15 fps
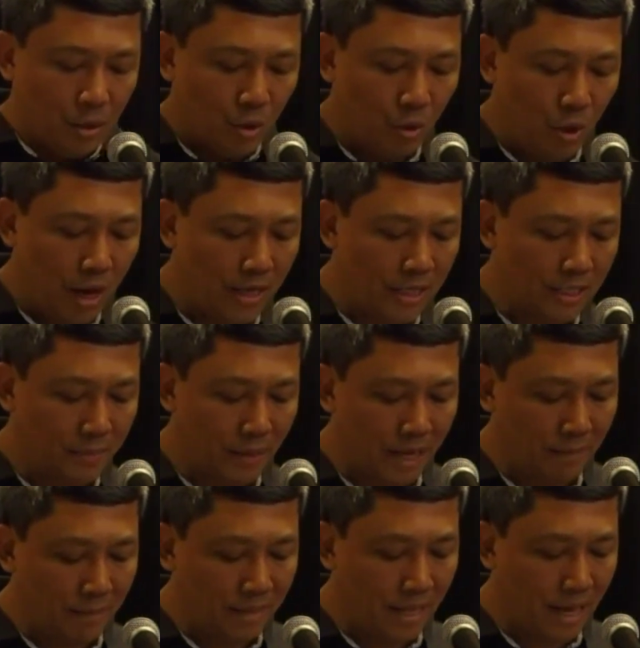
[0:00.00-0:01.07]
Tuhan
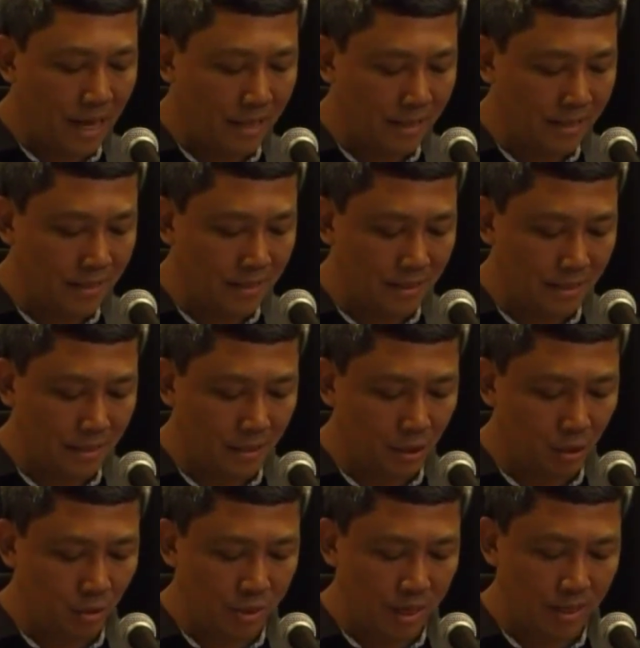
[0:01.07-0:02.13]
sebagai matahari
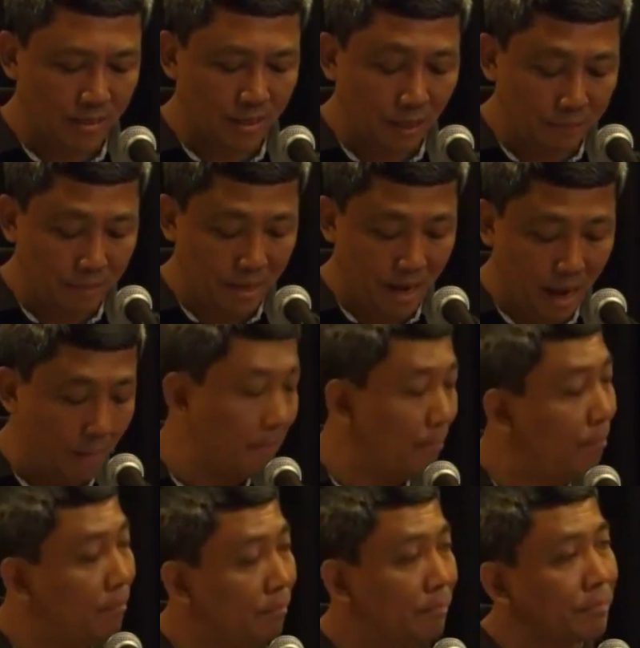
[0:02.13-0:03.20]
sudah
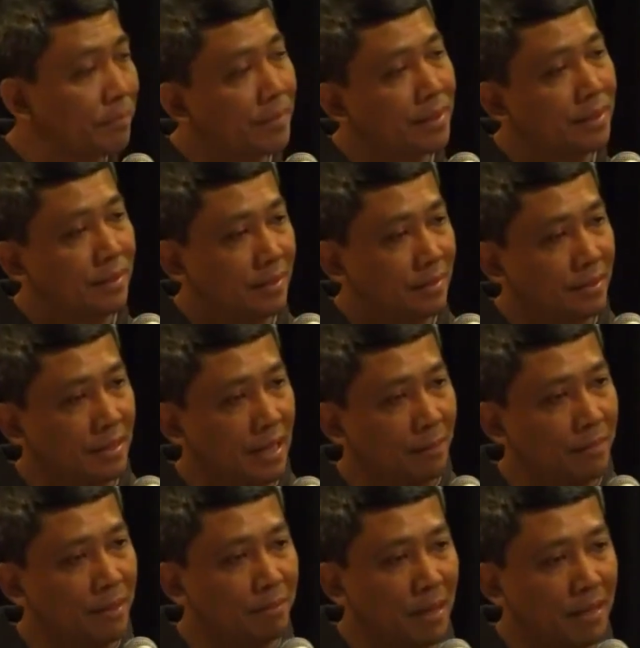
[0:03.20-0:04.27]
terbenam,
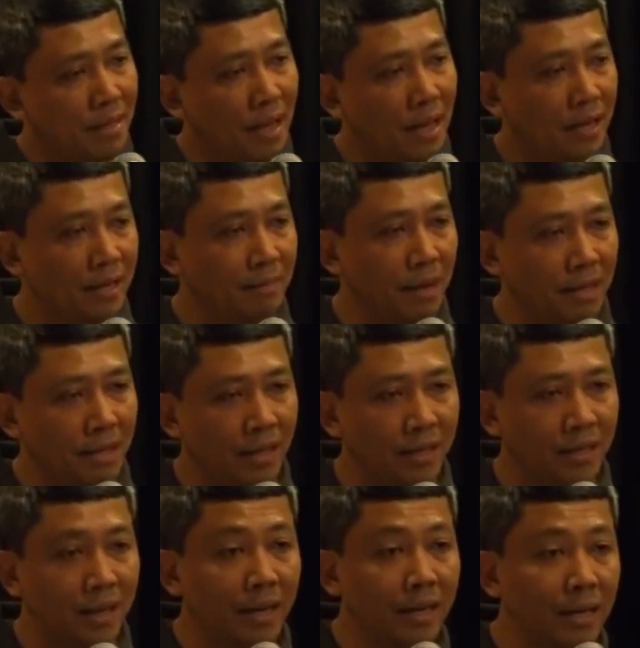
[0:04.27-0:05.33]
tetapi
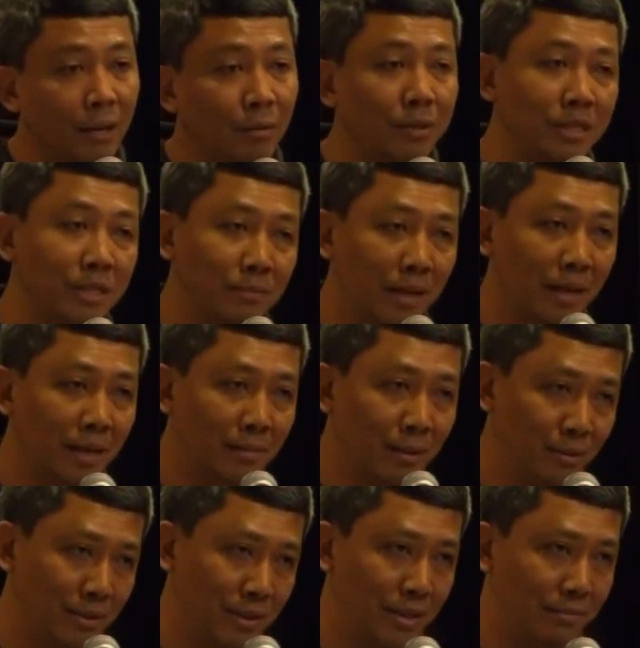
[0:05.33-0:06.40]
matahari-matahari lain lalu diciptakan
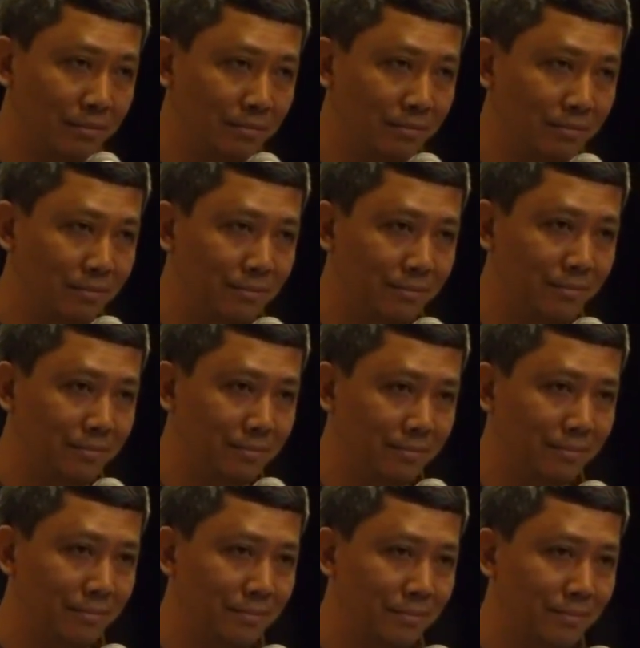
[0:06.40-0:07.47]
manusia.
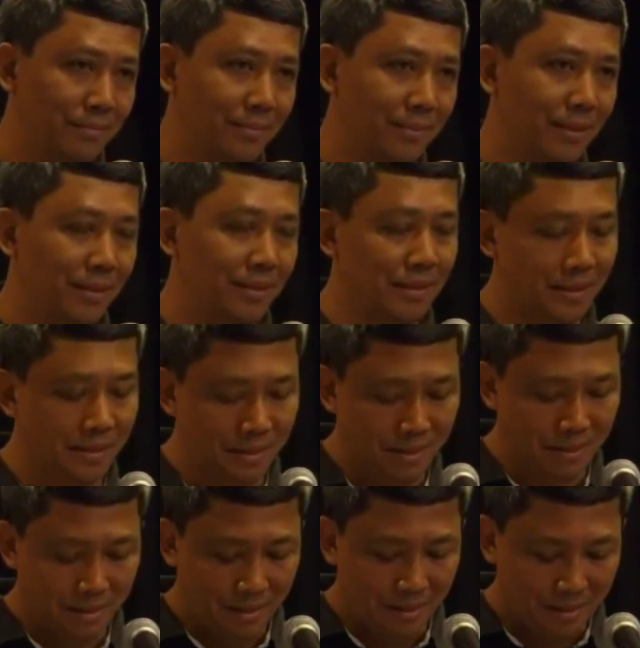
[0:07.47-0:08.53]
Ya,
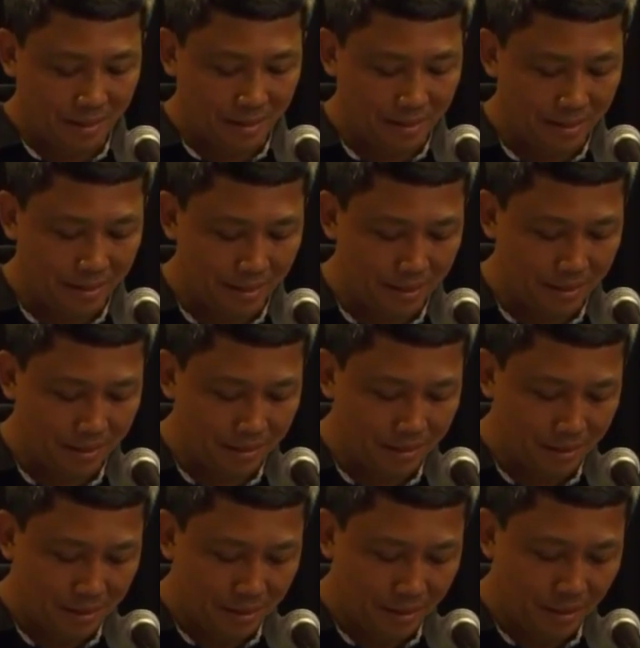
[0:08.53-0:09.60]
jadi kadang-kadang
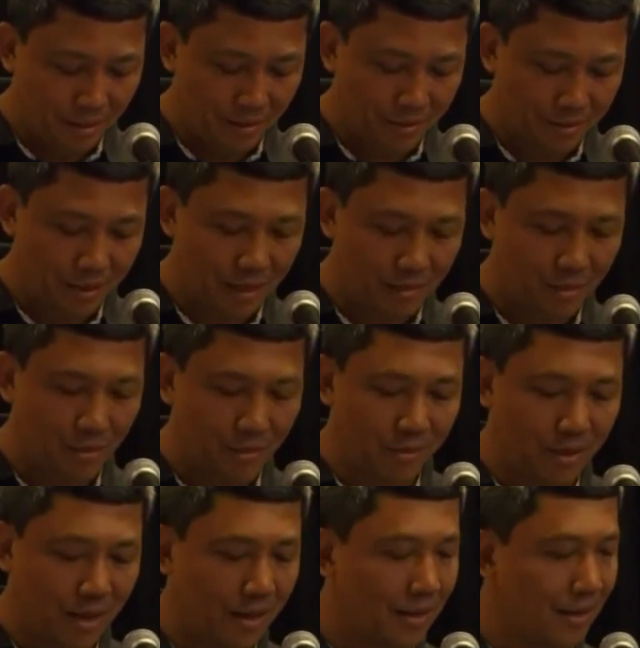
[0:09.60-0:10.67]
kalau saya
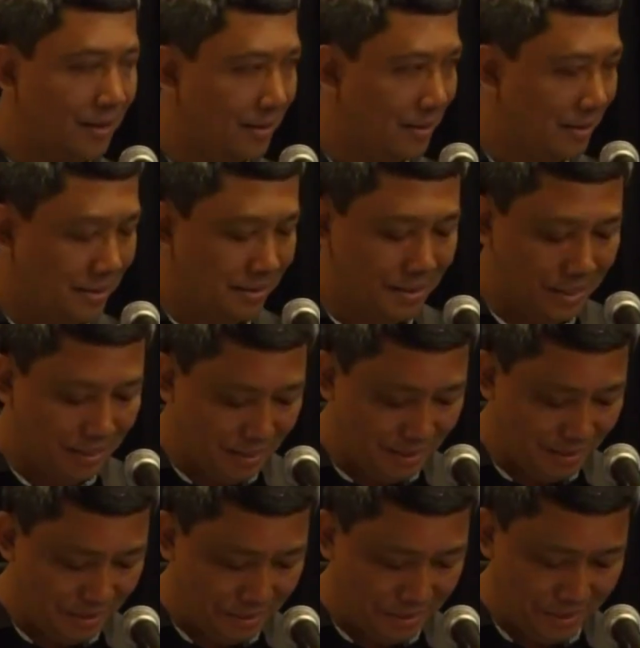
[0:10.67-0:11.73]
mau agak e,
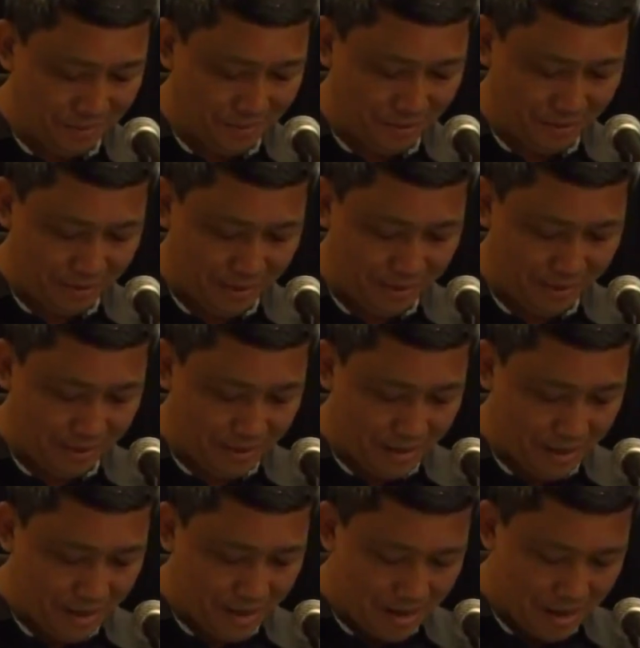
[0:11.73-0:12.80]
nyinyir sedikit begitu ya,
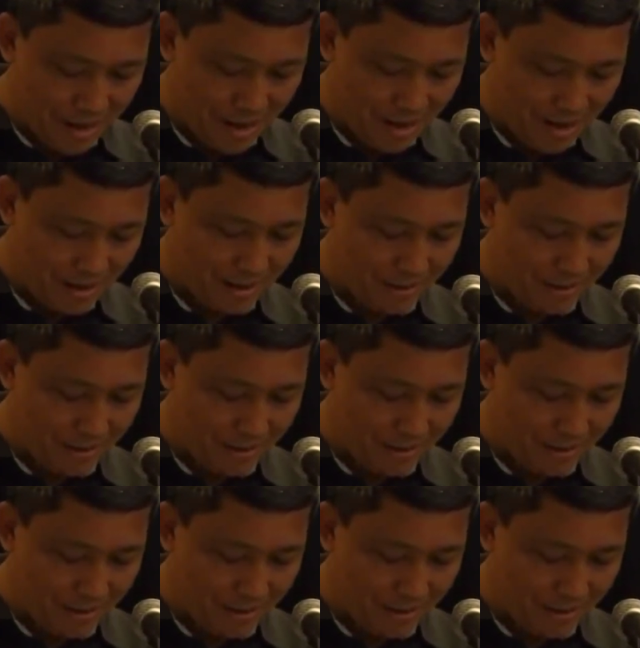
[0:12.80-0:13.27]
ya